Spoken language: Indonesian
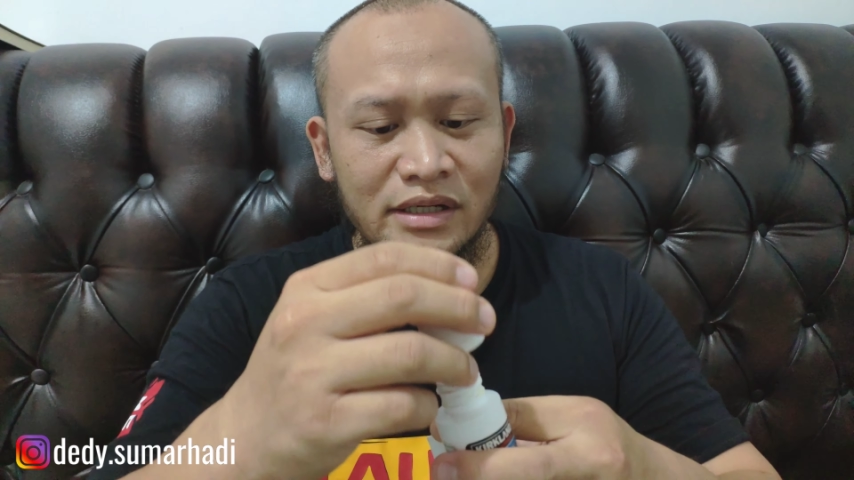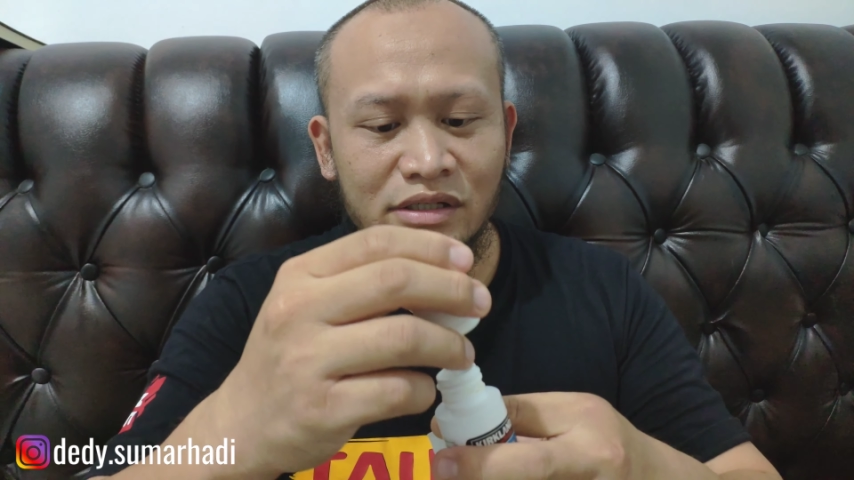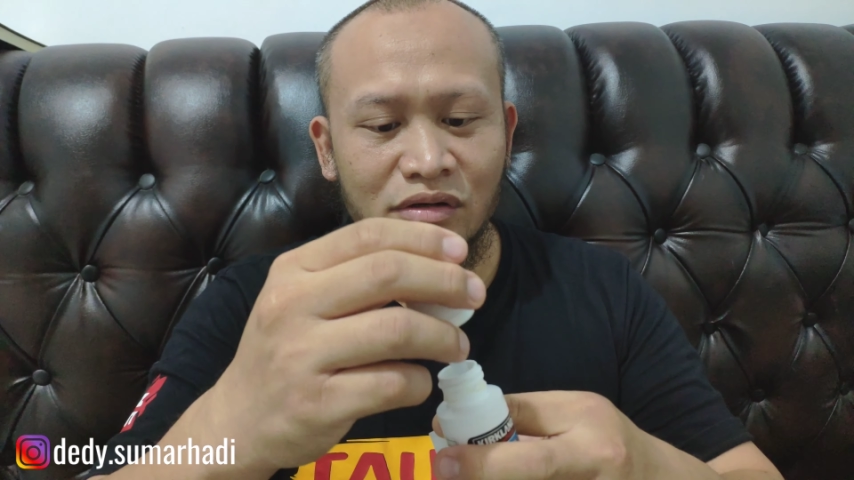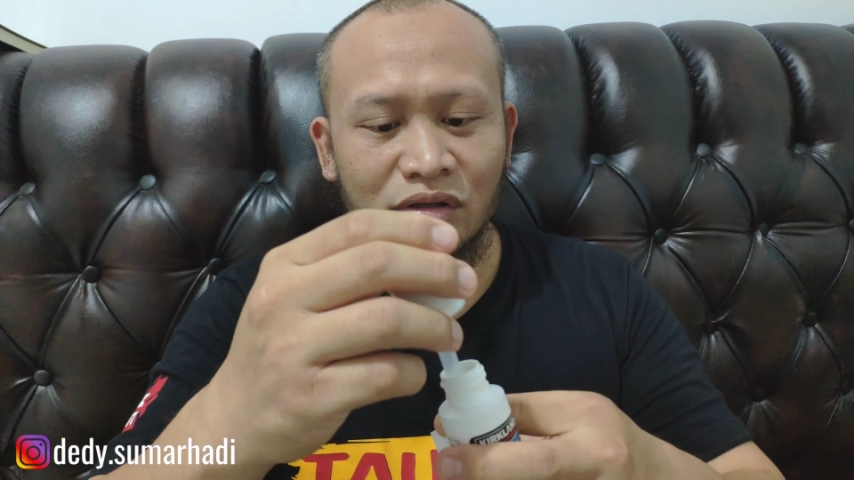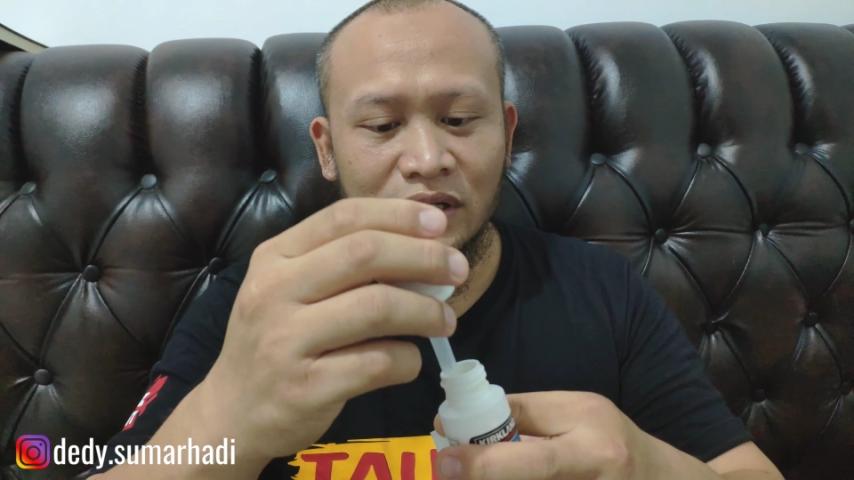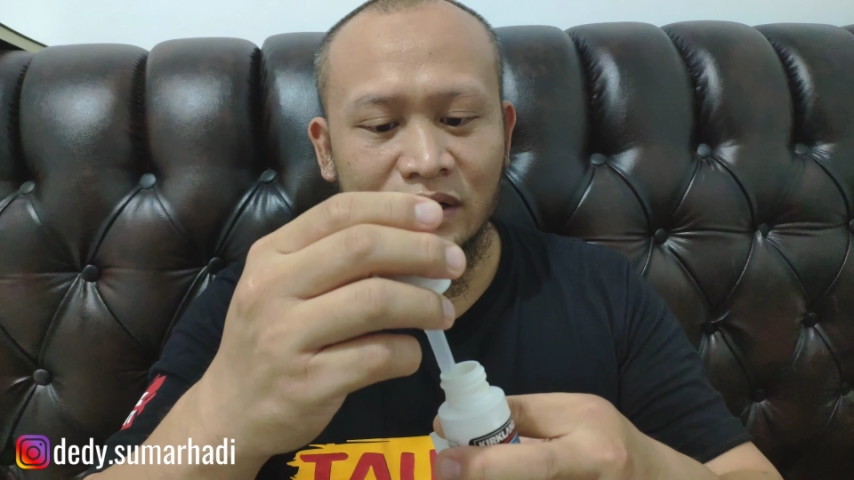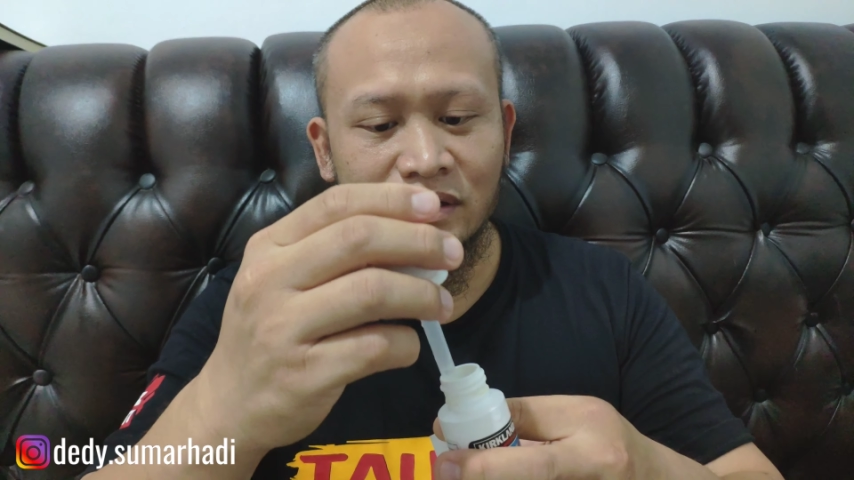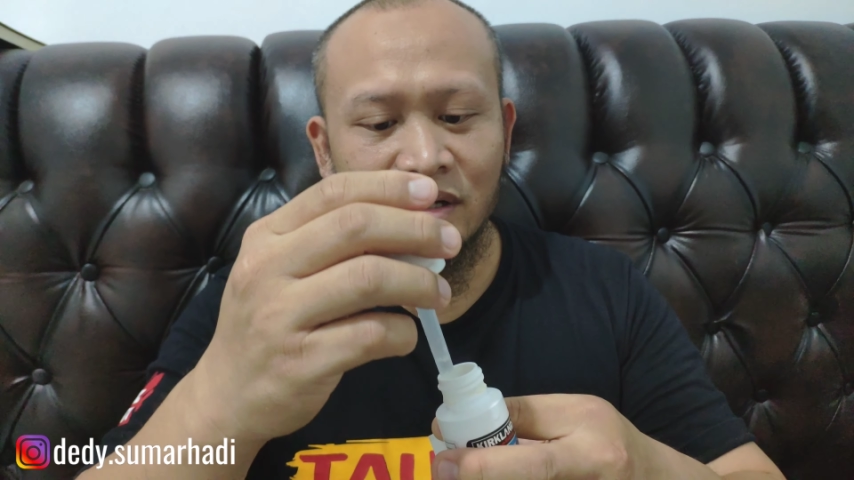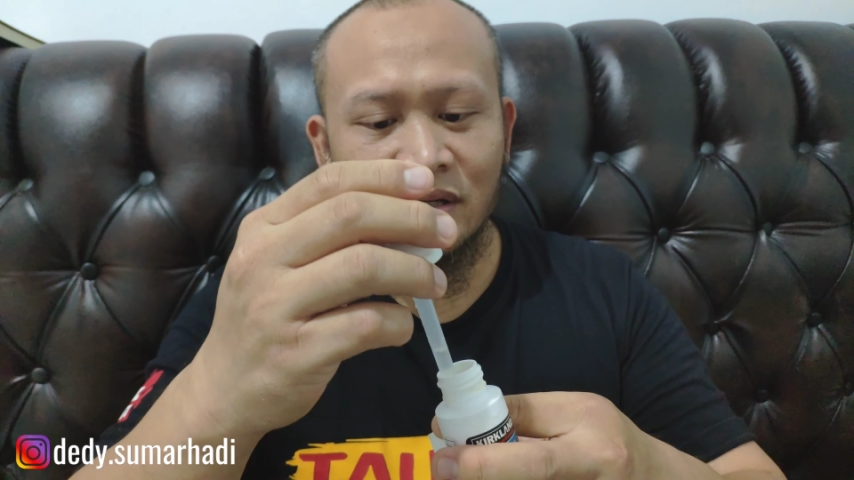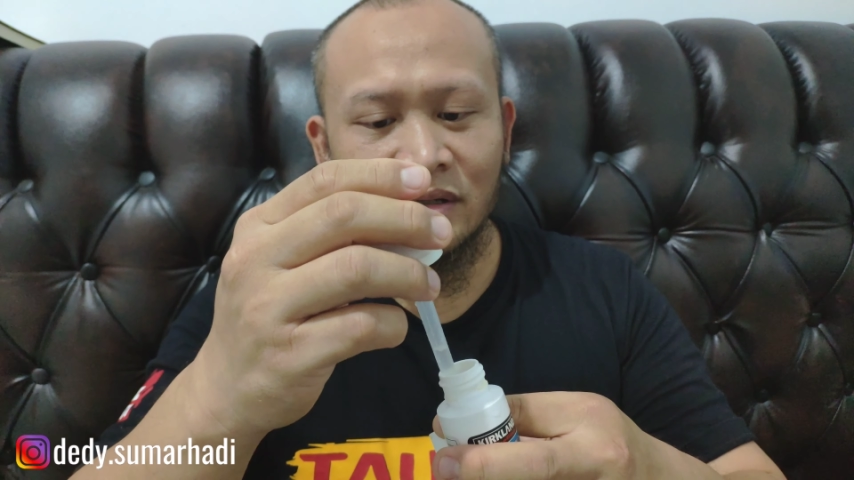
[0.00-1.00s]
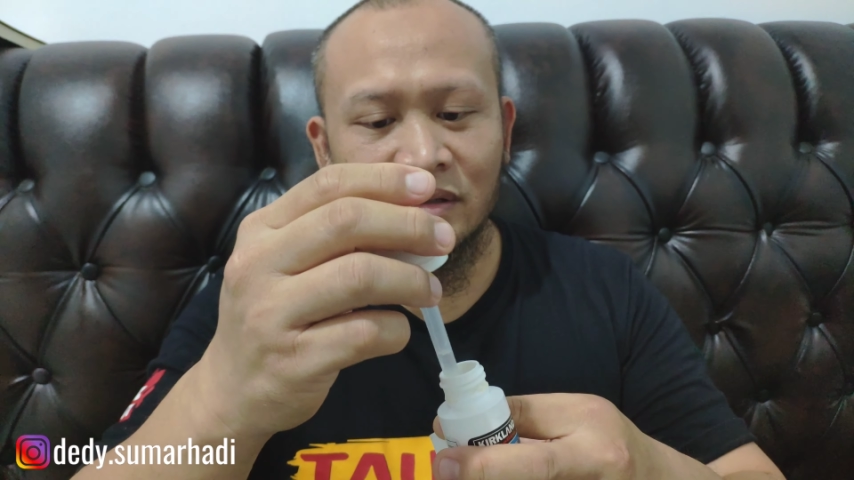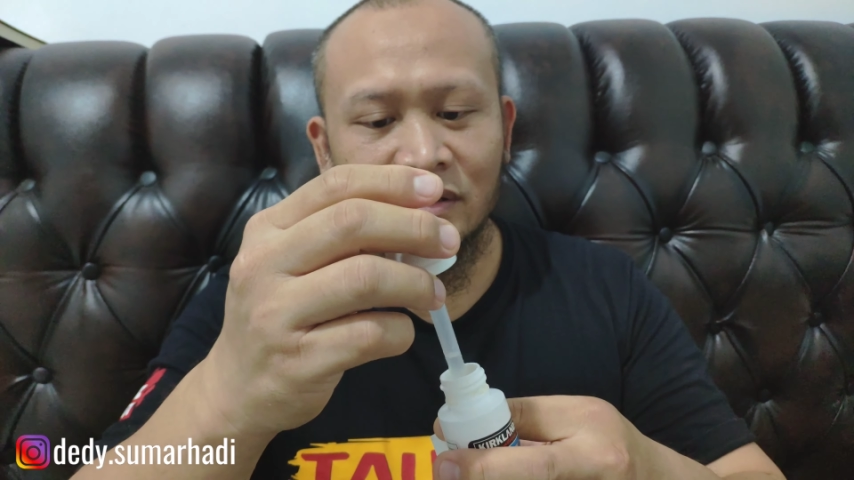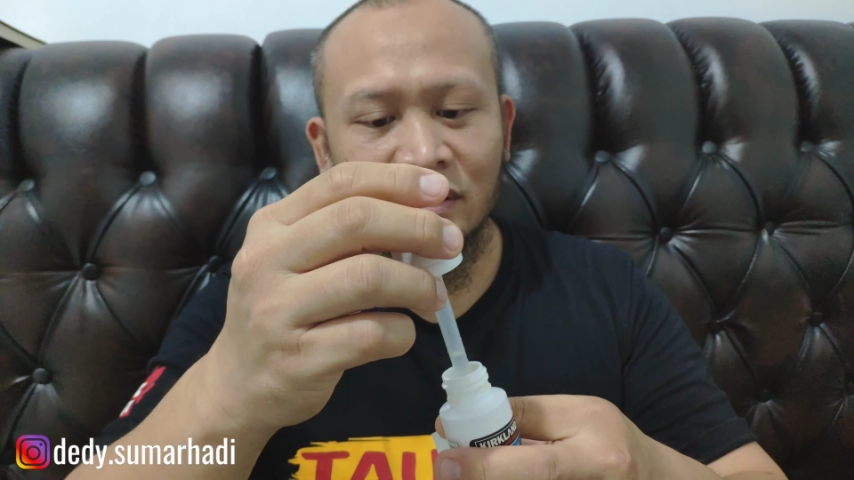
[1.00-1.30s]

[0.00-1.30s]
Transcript: ini disedot aja